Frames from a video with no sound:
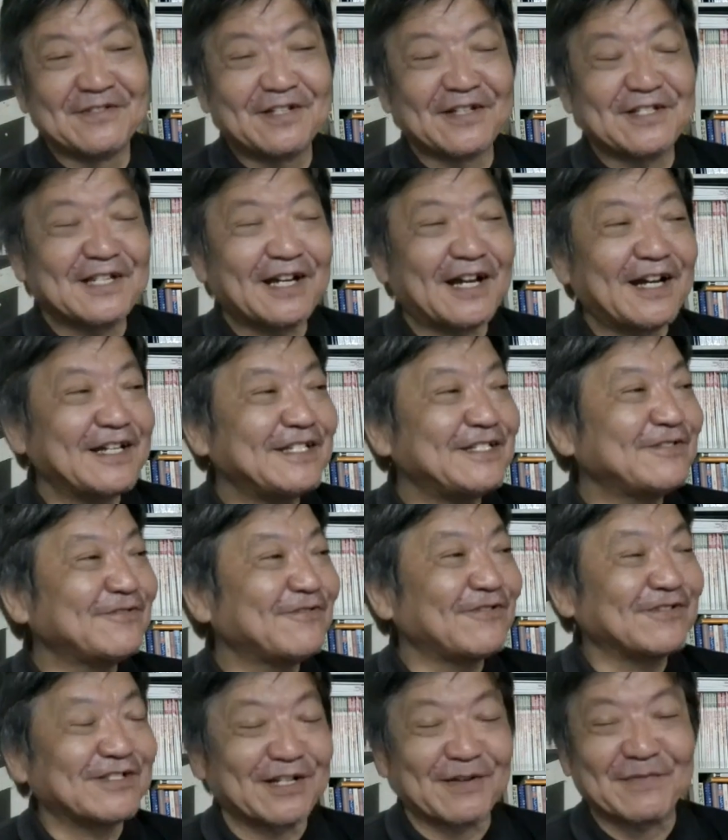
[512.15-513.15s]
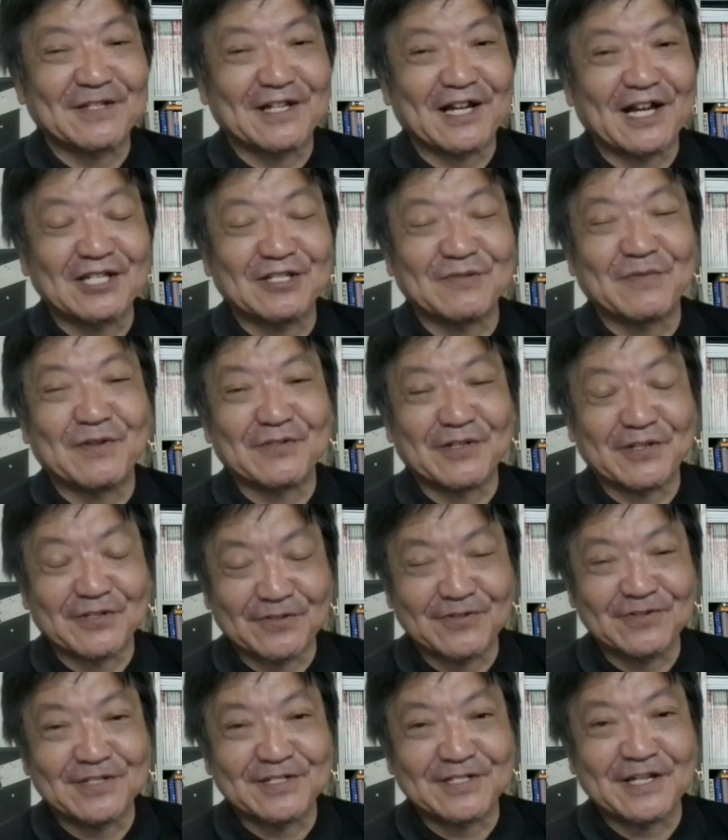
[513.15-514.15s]
で社員同士がまた始めるで
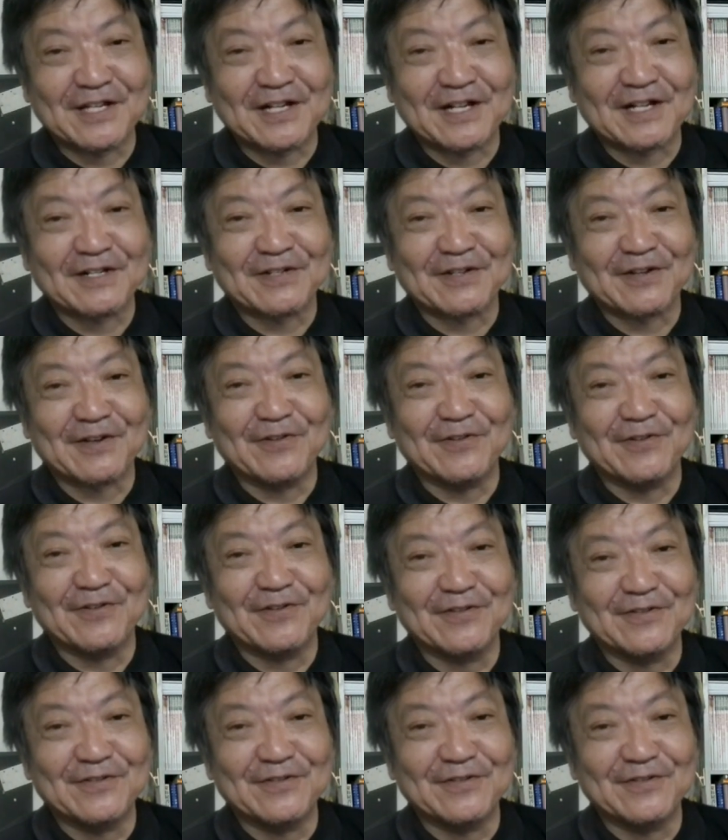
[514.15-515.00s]
しょ人間関係を